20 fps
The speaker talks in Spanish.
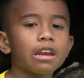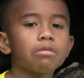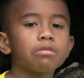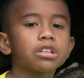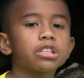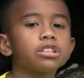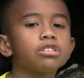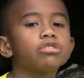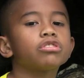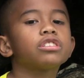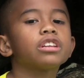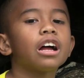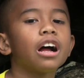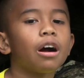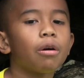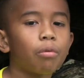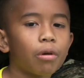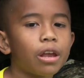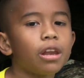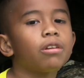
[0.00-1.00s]
de nuestros
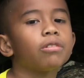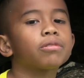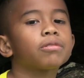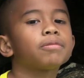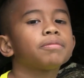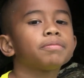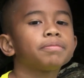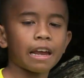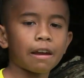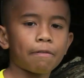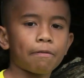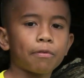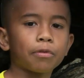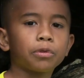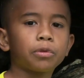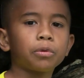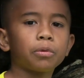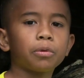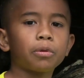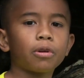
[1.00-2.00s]
abuelos. El
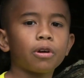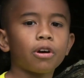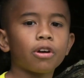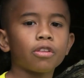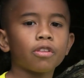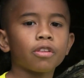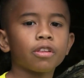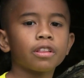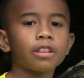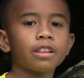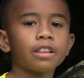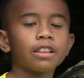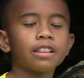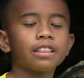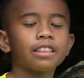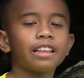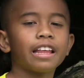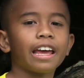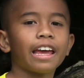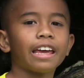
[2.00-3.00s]
futuro
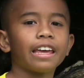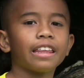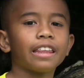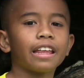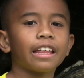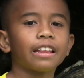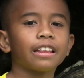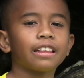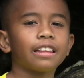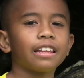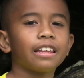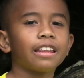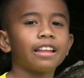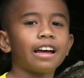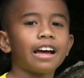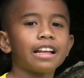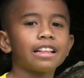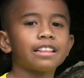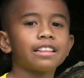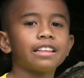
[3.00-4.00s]
de
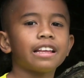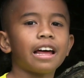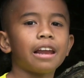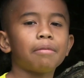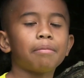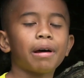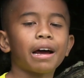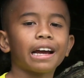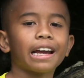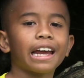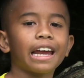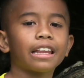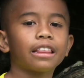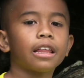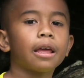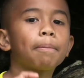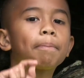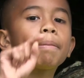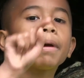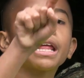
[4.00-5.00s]
identidad de Almaguer
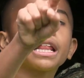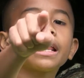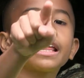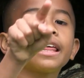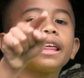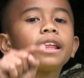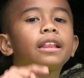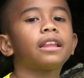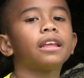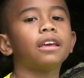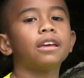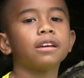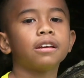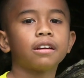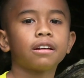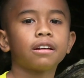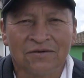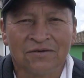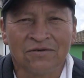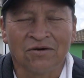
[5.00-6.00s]
depende de ti.
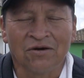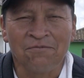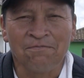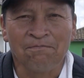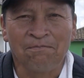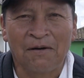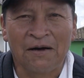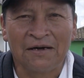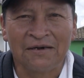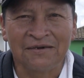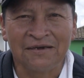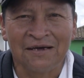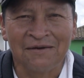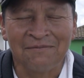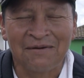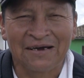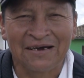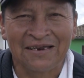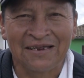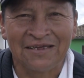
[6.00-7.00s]
Soy padre
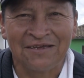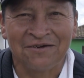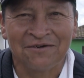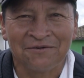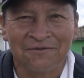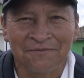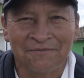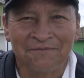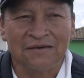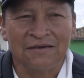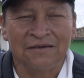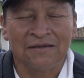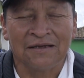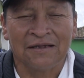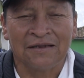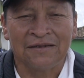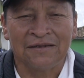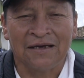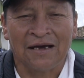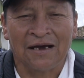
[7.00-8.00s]
almaguereño y
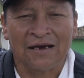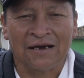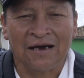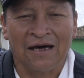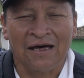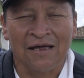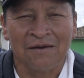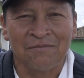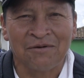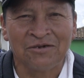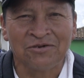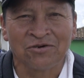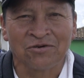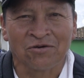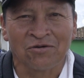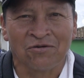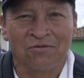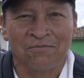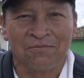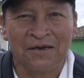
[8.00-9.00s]
desde acá el
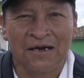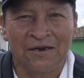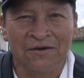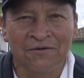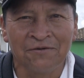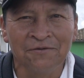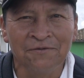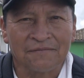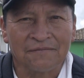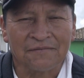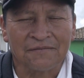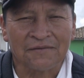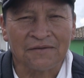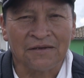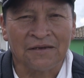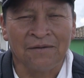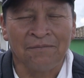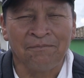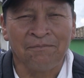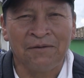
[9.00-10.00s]
maestro colombiano
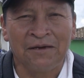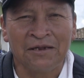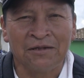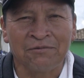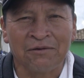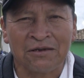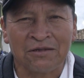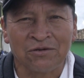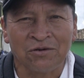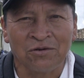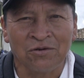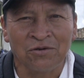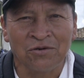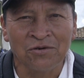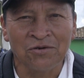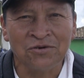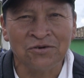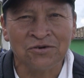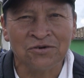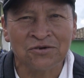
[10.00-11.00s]
invito a
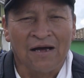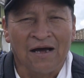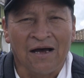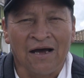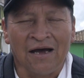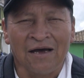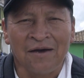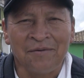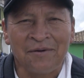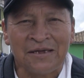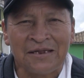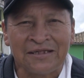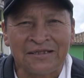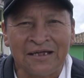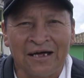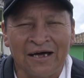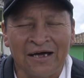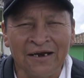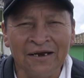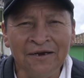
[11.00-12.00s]
todos a
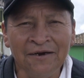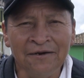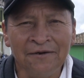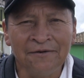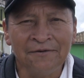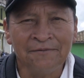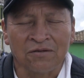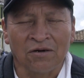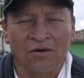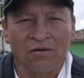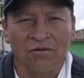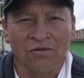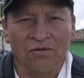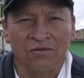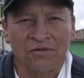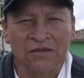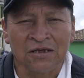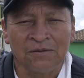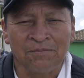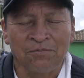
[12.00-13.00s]
evitar
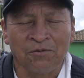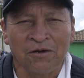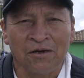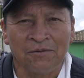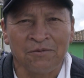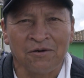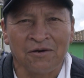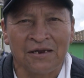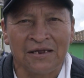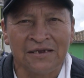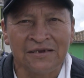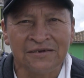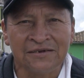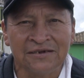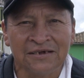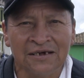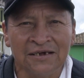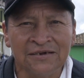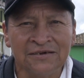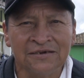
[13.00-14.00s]
todo tipo de
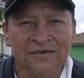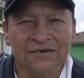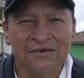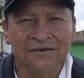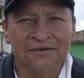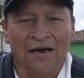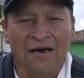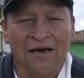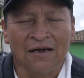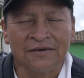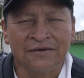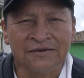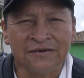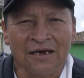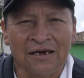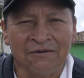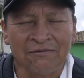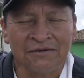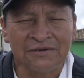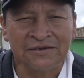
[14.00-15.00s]
violencias
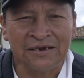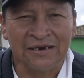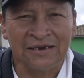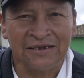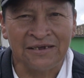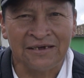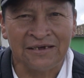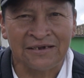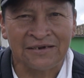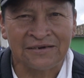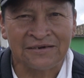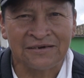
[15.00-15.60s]
hacia nuestra niñez.